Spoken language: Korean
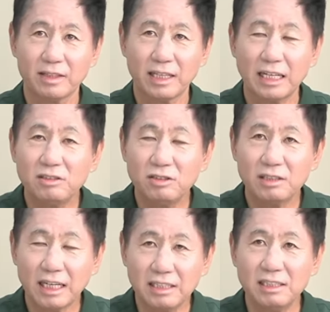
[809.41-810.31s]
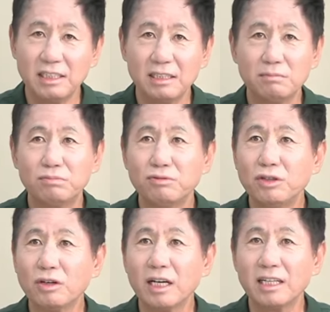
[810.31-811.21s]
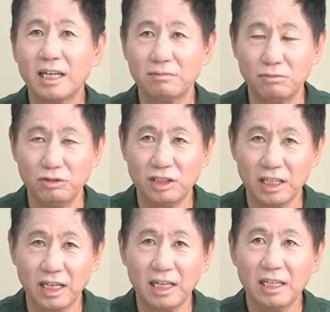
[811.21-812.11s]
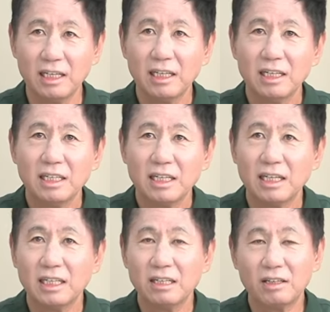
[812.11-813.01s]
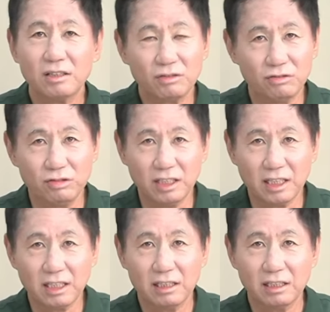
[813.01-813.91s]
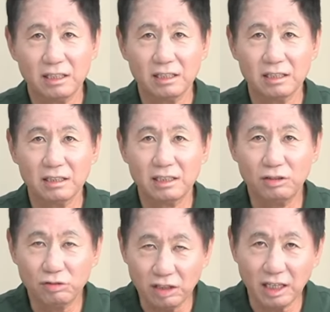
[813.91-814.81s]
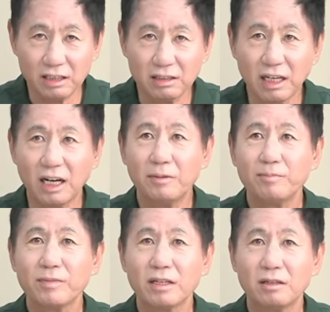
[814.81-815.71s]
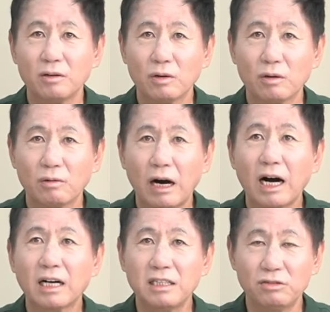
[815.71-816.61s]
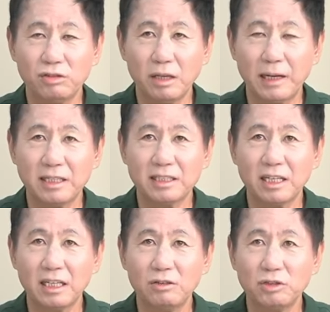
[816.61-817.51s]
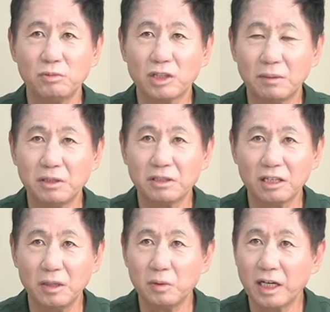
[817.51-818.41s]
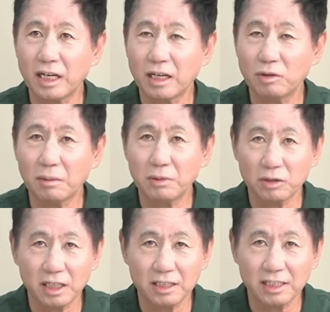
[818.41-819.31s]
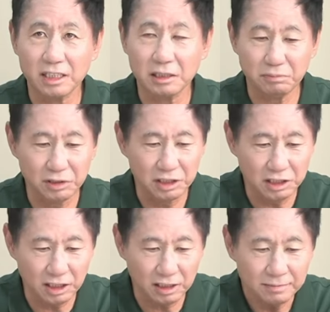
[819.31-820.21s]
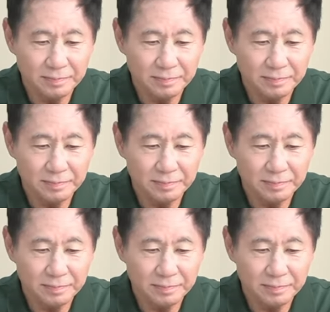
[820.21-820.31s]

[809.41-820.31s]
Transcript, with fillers: 단, 단지 무력에 대한 문제, 에, 이러한 군사 음, 기술이라든가 어, 광학 기술의 발달을 이루지 못하면서 일본에게 우리가 병탄당했을 뿐이지,